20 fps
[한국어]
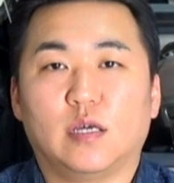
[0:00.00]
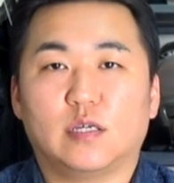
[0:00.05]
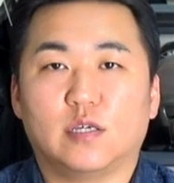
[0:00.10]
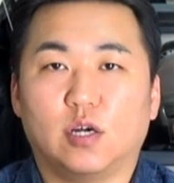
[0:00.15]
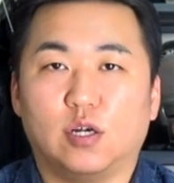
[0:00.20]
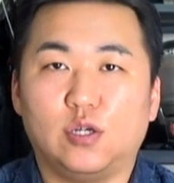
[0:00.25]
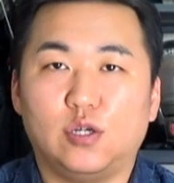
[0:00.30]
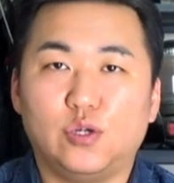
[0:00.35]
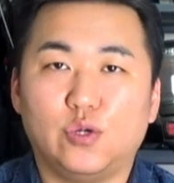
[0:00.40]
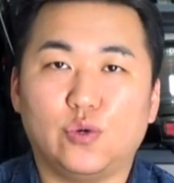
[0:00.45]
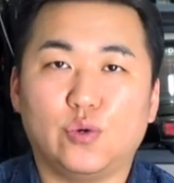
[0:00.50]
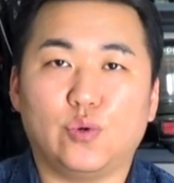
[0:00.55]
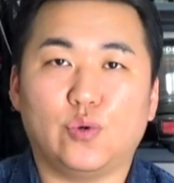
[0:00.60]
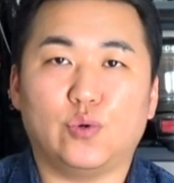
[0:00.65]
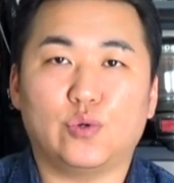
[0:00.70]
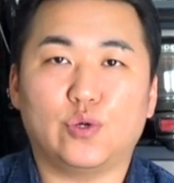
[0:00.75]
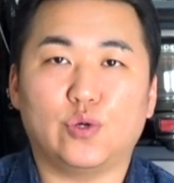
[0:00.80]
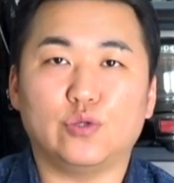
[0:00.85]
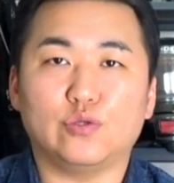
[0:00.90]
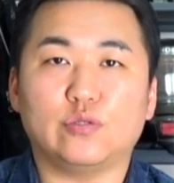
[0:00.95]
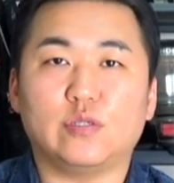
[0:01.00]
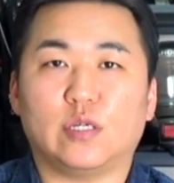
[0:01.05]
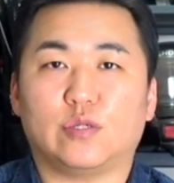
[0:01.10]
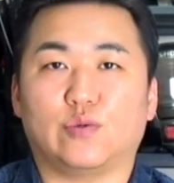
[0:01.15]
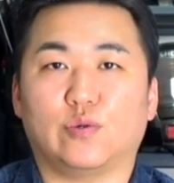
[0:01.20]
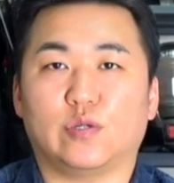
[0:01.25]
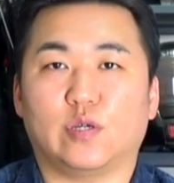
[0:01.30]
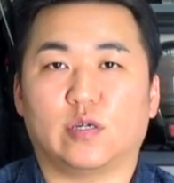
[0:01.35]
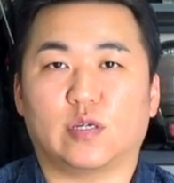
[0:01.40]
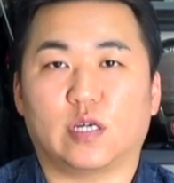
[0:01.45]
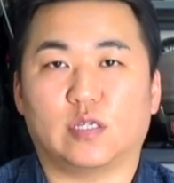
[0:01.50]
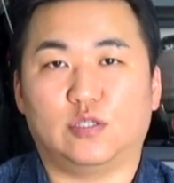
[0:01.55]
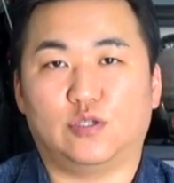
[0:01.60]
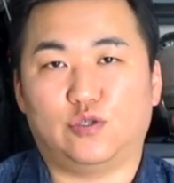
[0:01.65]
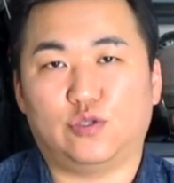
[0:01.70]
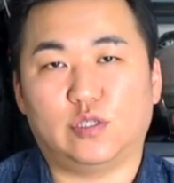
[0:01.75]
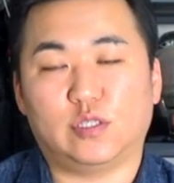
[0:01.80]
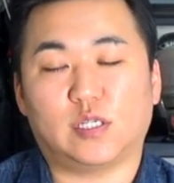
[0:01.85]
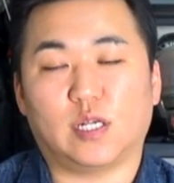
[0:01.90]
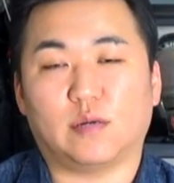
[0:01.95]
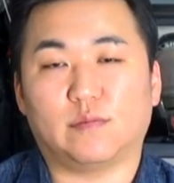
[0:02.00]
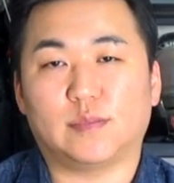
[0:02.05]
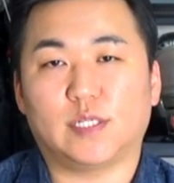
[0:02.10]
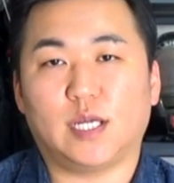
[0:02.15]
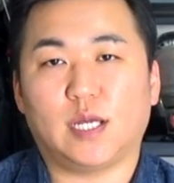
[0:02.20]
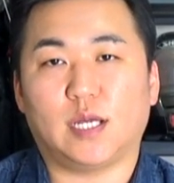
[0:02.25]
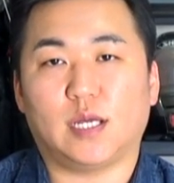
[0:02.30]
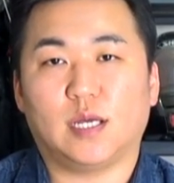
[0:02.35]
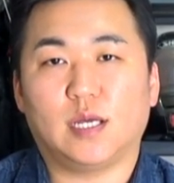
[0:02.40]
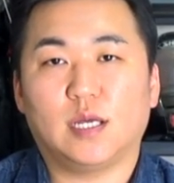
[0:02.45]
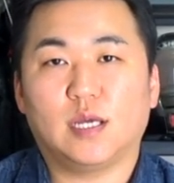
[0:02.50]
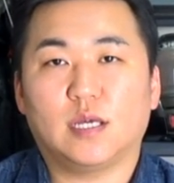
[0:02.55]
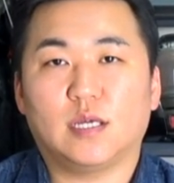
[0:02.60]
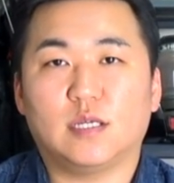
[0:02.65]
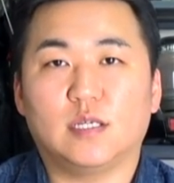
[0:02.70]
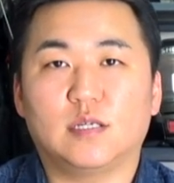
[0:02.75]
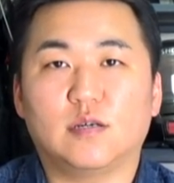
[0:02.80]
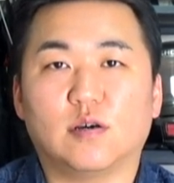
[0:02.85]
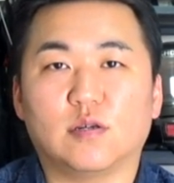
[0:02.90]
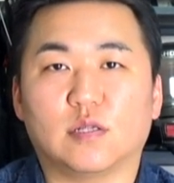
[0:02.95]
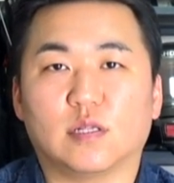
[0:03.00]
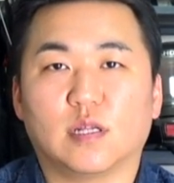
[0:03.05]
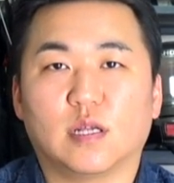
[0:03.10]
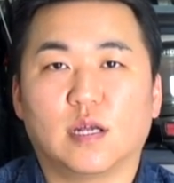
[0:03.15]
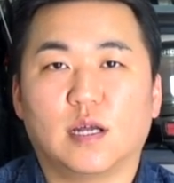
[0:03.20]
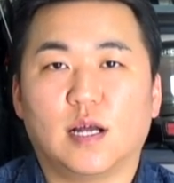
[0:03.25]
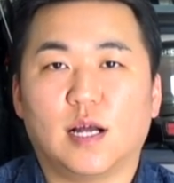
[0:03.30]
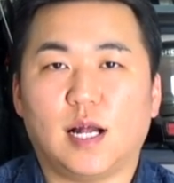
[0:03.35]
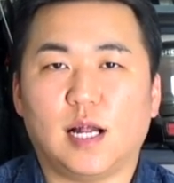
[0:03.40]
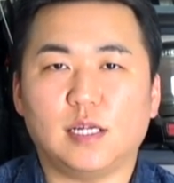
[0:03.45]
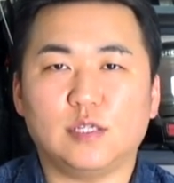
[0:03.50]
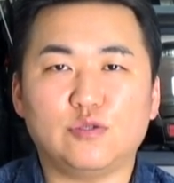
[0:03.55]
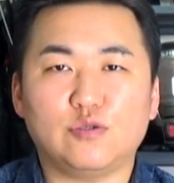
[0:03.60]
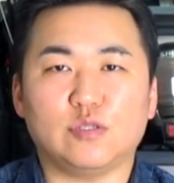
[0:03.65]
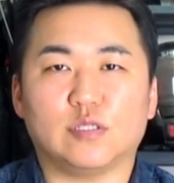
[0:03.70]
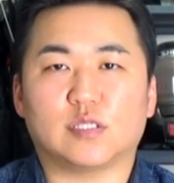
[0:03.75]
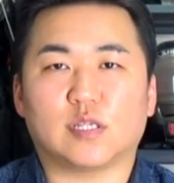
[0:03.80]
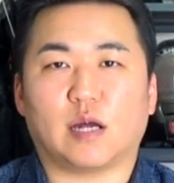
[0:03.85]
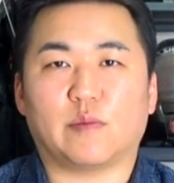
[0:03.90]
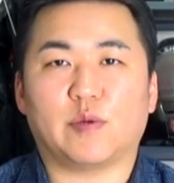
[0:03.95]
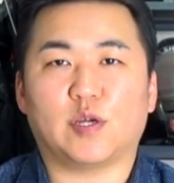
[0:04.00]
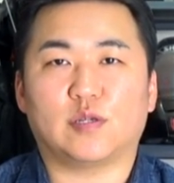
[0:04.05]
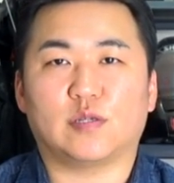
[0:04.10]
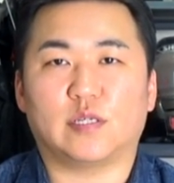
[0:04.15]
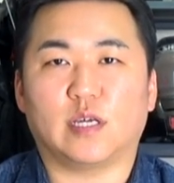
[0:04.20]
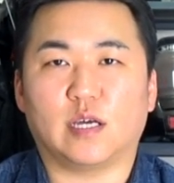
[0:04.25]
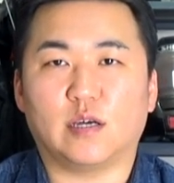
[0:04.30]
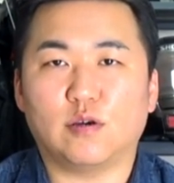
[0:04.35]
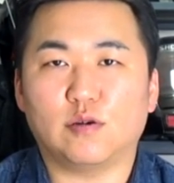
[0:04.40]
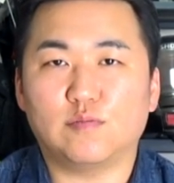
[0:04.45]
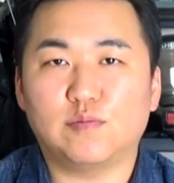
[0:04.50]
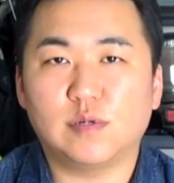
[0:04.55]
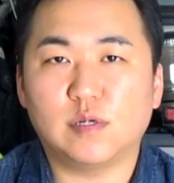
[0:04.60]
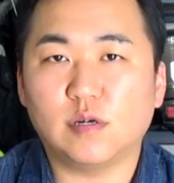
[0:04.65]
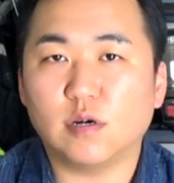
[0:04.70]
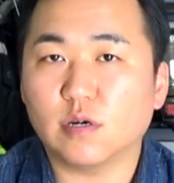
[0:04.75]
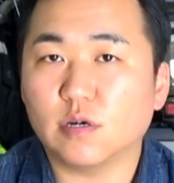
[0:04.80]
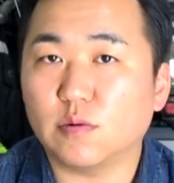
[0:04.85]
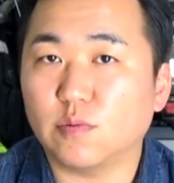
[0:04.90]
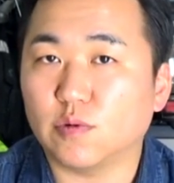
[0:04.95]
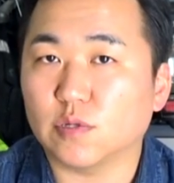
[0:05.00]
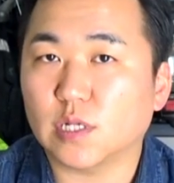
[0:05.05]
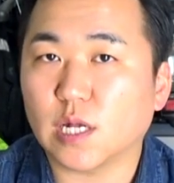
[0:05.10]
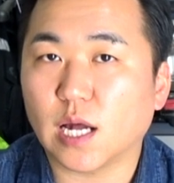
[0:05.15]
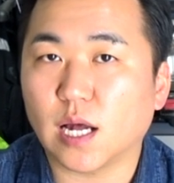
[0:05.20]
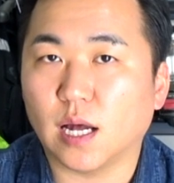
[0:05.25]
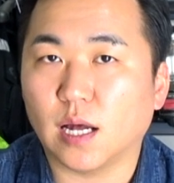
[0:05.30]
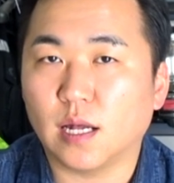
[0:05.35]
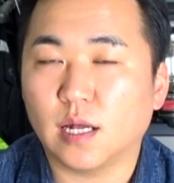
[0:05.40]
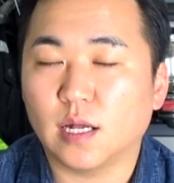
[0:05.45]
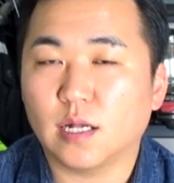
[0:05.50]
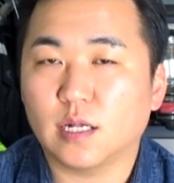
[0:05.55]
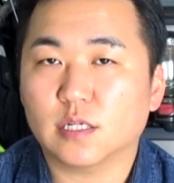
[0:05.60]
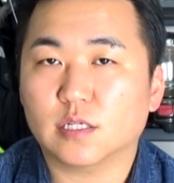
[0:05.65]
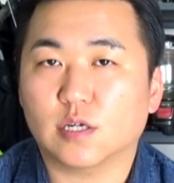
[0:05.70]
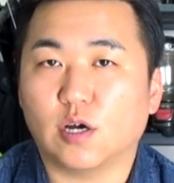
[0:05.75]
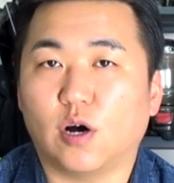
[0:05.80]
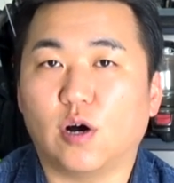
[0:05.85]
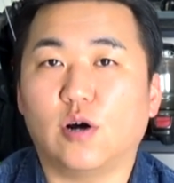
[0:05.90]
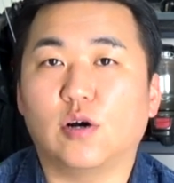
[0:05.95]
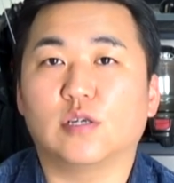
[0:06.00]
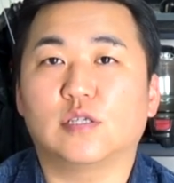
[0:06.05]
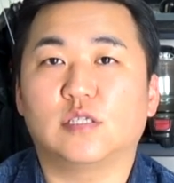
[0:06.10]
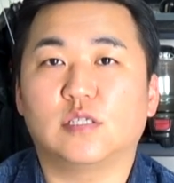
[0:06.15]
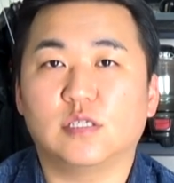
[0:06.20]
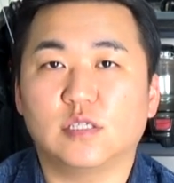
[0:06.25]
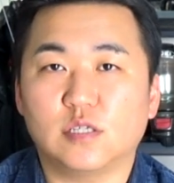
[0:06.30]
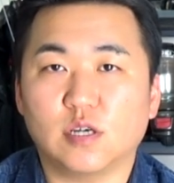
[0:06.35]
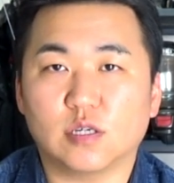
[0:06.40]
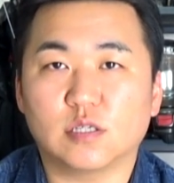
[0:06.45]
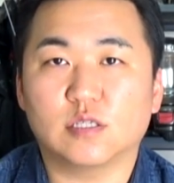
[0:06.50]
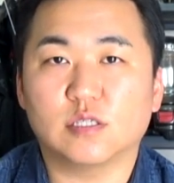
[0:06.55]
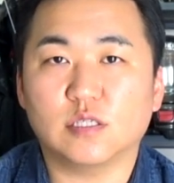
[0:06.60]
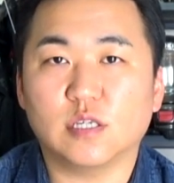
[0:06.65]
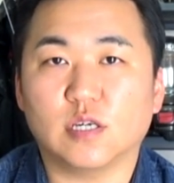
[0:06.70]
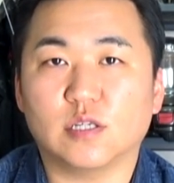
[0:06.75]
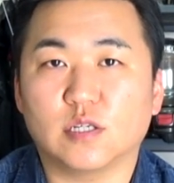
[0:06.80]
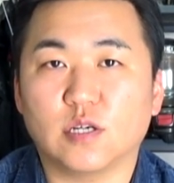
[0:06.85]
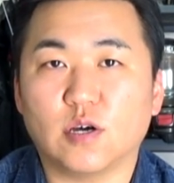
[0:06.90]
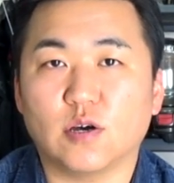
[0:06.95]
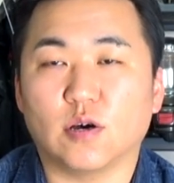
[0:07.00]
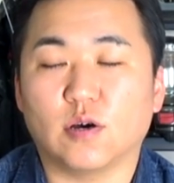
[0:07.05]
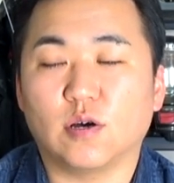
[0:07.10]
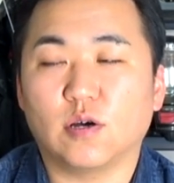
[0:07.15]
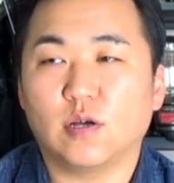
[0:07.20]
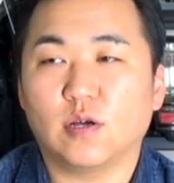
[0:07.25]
연료 효율에도 영향을 주기 때문에 이건 할 수 있다면 예열 플러그보다 더 신경 쓰셔서